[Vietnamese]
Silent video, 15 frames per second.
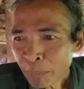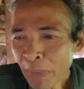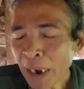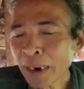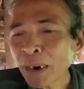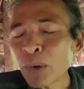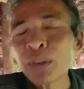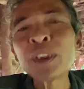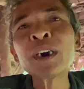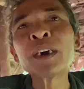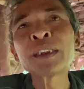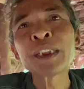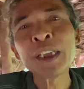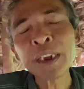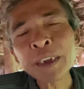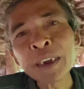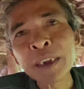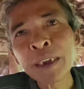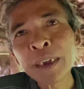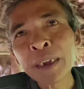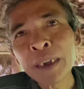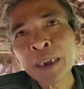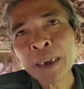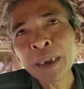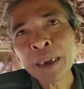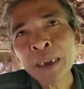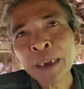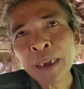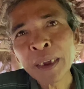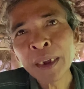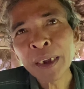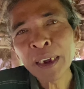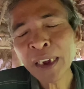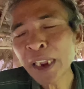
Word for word: bắt đầu vợ chết à, ừ, dạ.